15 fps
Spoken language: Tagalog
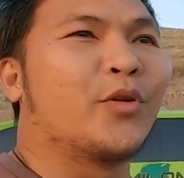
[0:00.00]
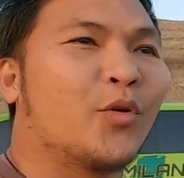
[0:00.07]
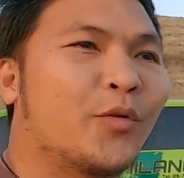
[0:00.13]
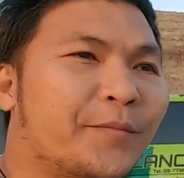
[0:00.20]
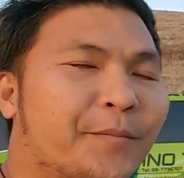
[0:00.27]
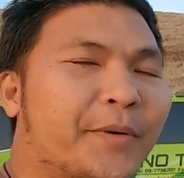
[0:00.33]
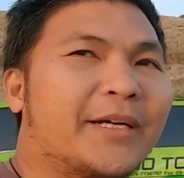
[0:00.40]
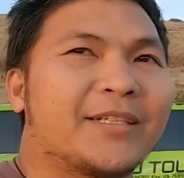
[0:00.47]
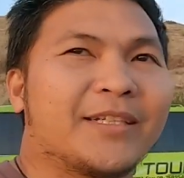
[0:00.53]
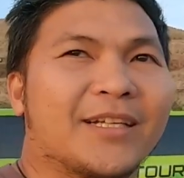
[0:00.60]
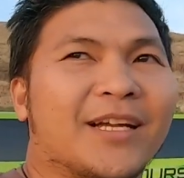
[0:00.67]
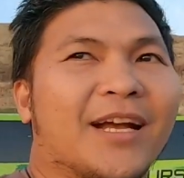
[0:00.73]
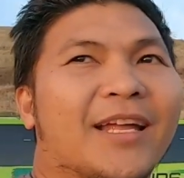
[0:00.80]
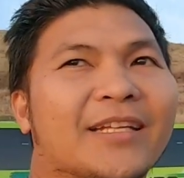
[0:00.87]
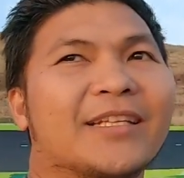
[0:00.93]
lower part
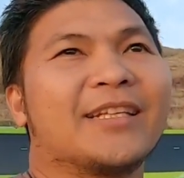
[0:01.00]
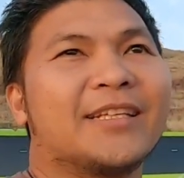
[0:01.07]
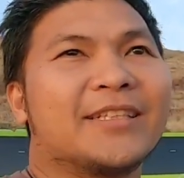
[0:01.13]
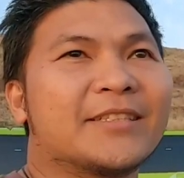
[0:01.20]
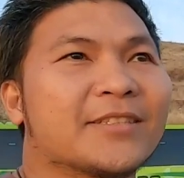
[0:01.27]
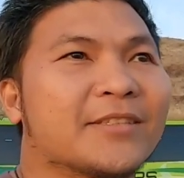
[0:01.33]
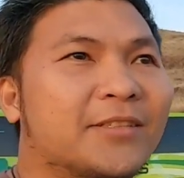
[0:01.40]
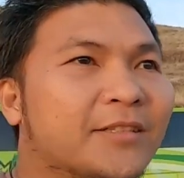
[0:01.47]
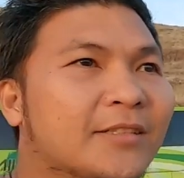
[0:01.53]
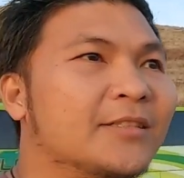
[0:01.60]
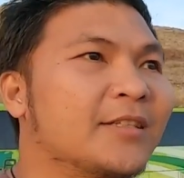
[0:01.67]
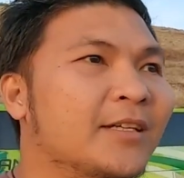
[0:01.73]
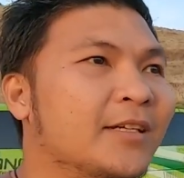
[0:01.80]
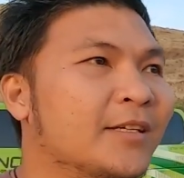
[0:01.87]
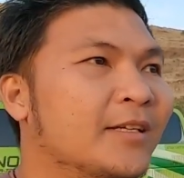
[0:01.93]
ng Galilee.
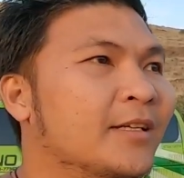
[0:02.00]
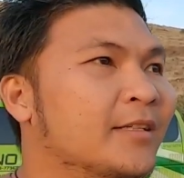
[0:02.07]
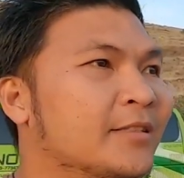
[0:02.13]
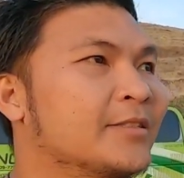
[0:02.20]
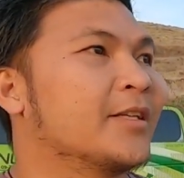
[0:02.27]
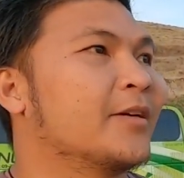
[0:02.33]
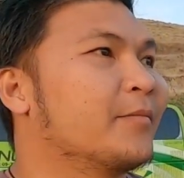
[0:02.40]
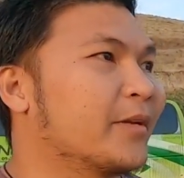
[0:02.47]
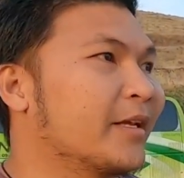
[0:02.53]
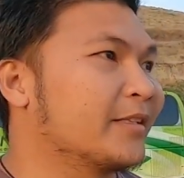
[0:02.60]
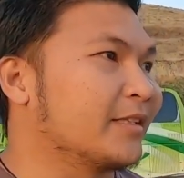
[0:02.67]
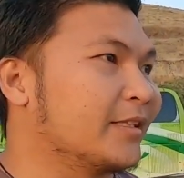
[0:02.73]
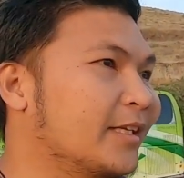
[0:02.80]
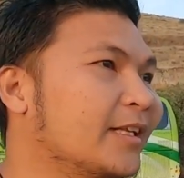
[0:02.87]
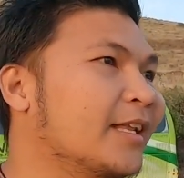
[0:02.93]
So, siyempre
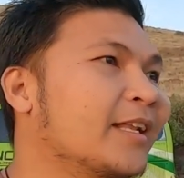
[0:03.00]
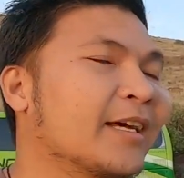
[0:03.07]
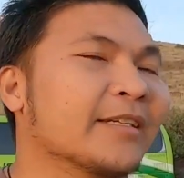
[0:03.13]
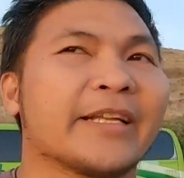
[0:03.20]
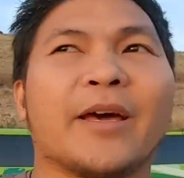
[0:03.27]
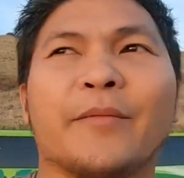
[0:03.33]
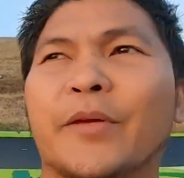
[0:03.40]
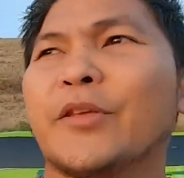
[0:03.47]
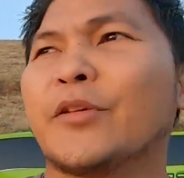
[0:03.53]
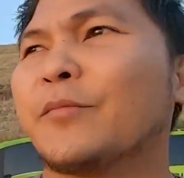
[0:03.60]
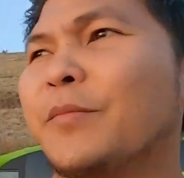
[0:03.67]
titingnan lang namin